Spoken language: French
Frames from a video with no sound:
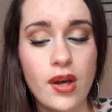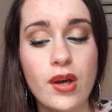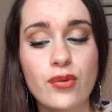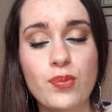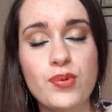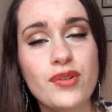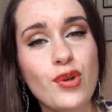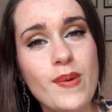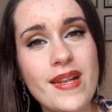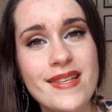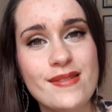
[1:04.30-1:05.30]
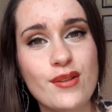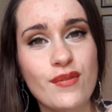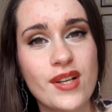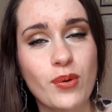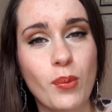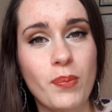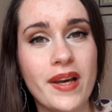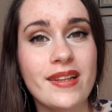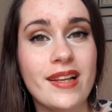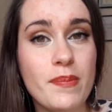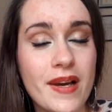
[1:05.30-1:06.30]
Depuis 2019,
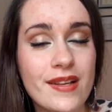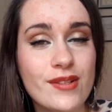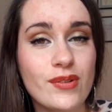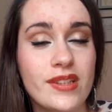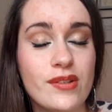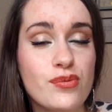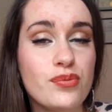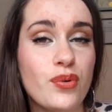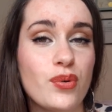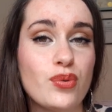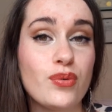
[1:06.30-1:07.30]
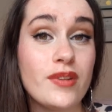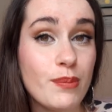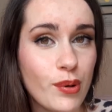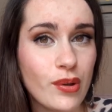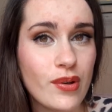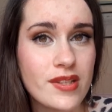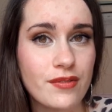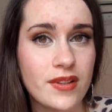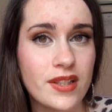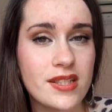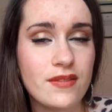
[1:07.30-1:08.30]
j'accompagne les personnes qui souffrent de dépendance
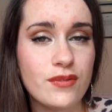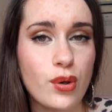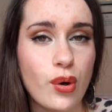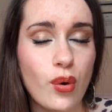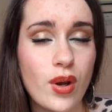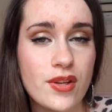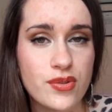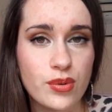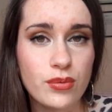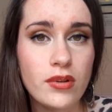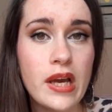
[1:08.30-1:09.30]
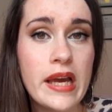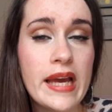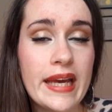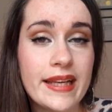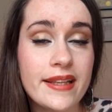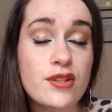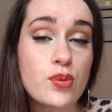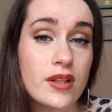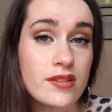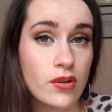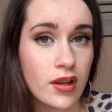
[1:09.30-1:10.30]
affective dans leurs relations et qui
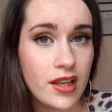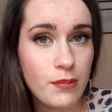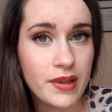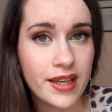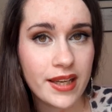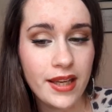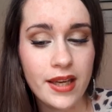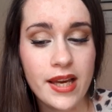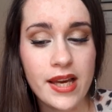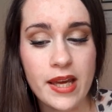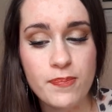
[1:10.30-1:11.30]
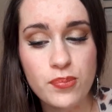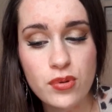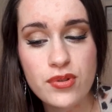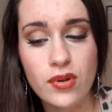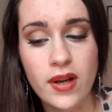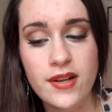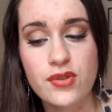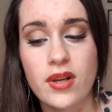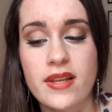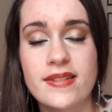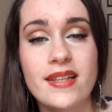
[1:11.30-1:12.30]
souhaitent s'en libérer et pour cela, je
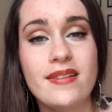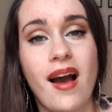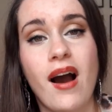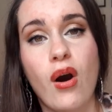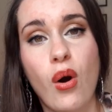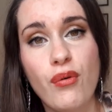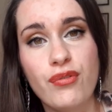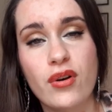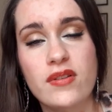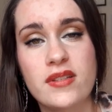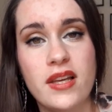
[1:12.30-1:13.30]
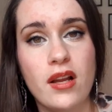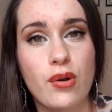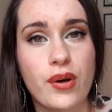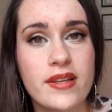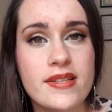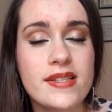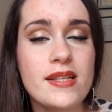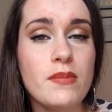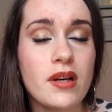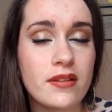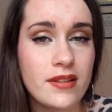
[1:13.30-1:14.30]
les aide à renforcer leur
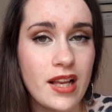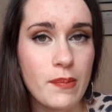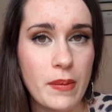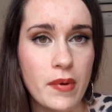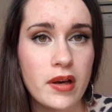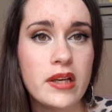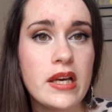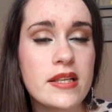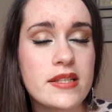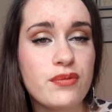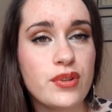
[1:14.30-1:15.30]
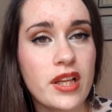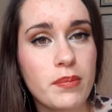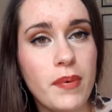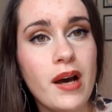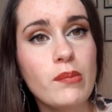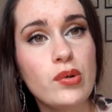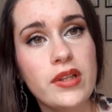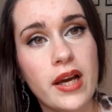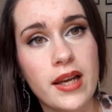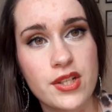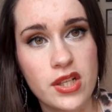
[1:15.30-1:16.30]
estime d'elles-mêmes. Si vous n'êtes pas abonné
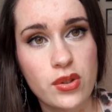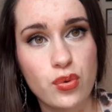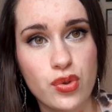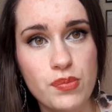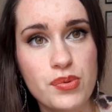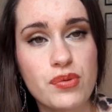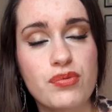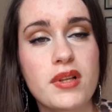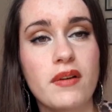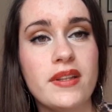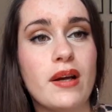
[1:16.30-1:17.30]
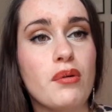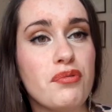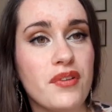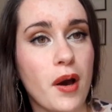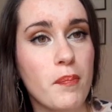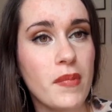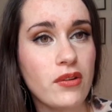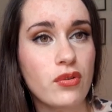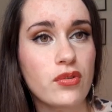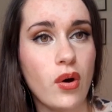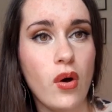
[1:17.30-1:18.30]
à la chaîne YouTube, je vous invite à le faire
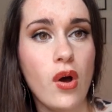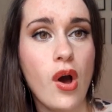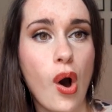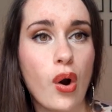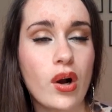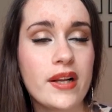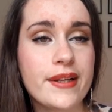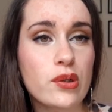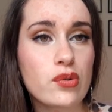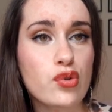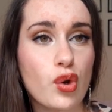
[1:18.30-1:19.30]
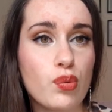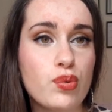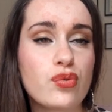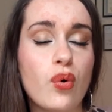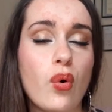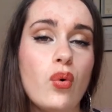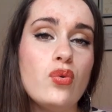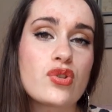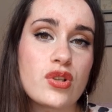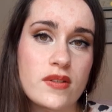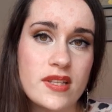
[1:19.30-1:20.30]
maintenant en cliquant sur le bouton
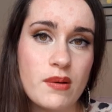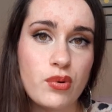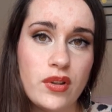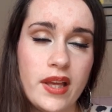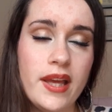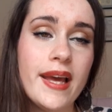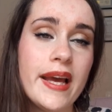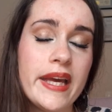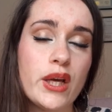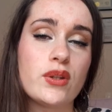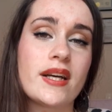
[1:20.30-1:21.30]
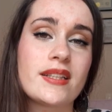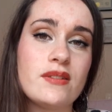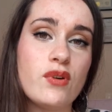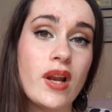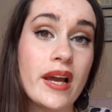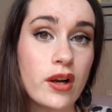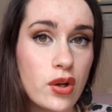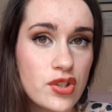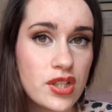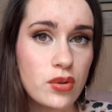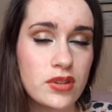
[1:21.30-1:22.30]
rouge s'abonner et en activant la
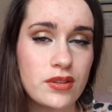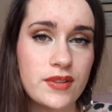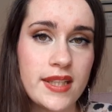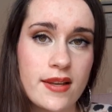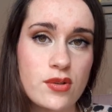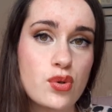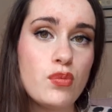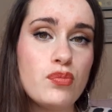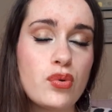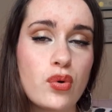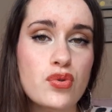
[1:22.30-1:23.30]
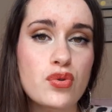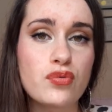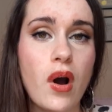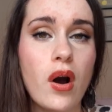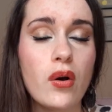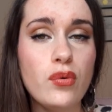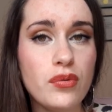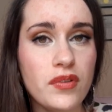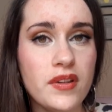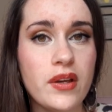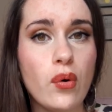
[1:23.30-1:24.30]
cloche des notifications pour recevoir une
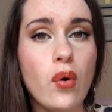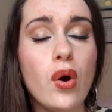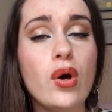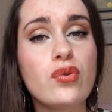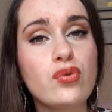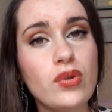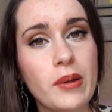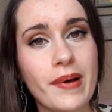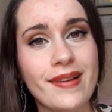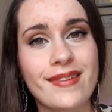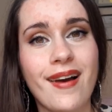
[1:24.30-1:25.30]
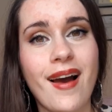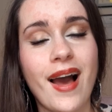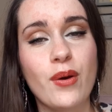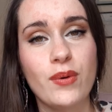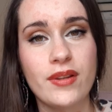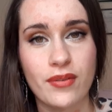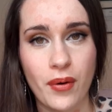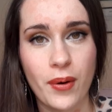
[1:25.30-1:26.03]
vidéo tous les matins à 8h.